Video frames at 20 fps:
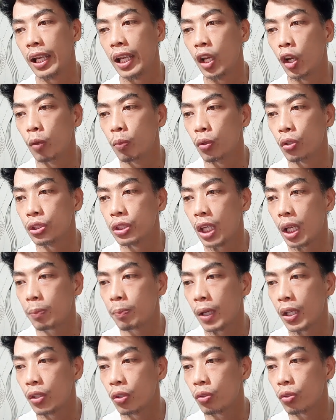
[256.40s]
Hello po sir,
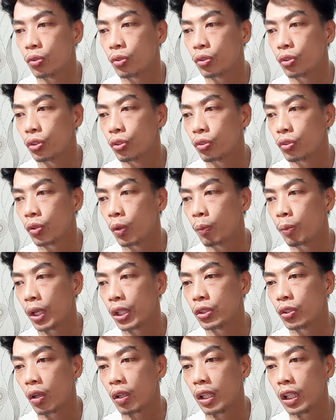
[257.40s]
paano kung yung
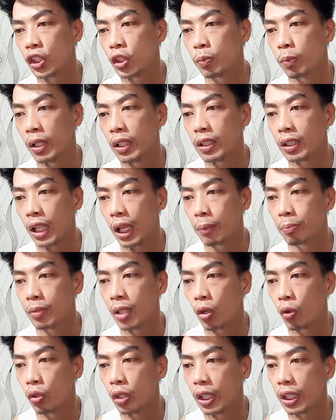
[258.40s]
compressor ng split type
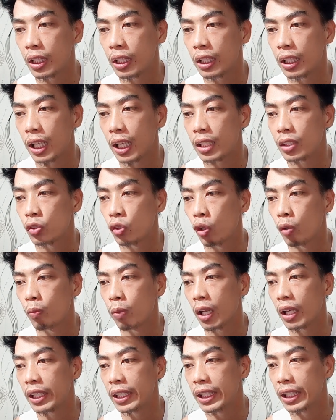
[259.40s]
na kulin na
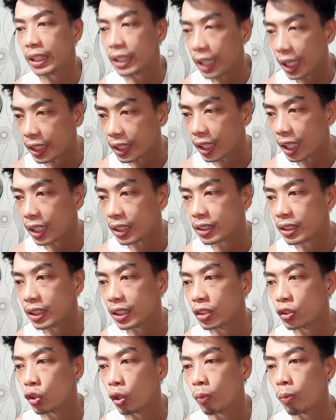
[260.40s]
sobrang ingay, as
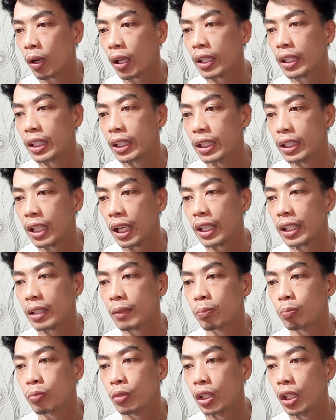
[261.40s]
in sobrang
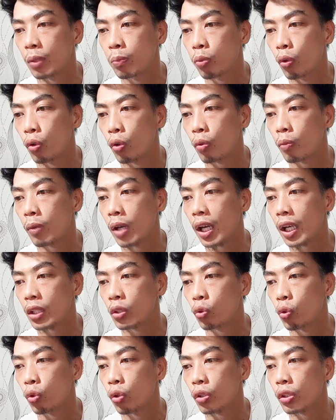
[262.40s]
ingay, di po
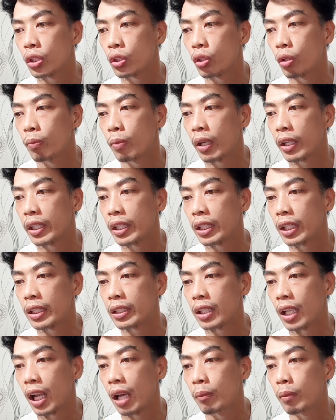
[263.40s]
makakatulog sa sobrang
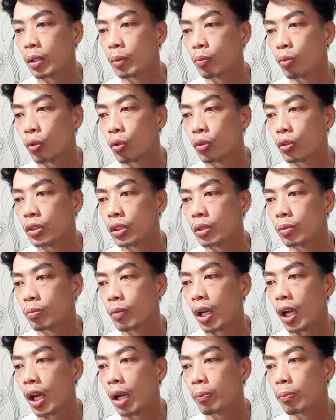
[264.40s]
ingay. Salamat po,
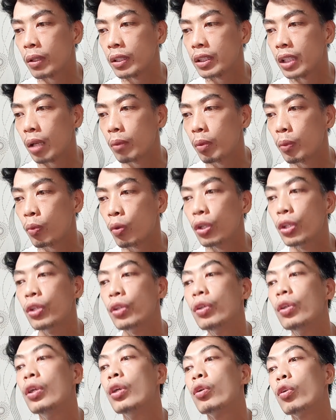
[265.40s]
makakapagsabi po
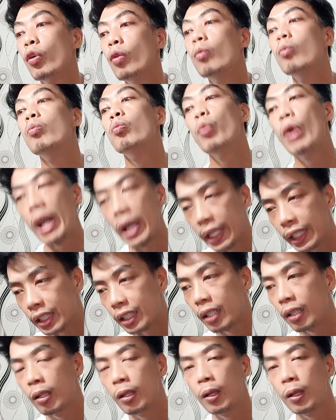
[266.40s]
kayo kung bakit.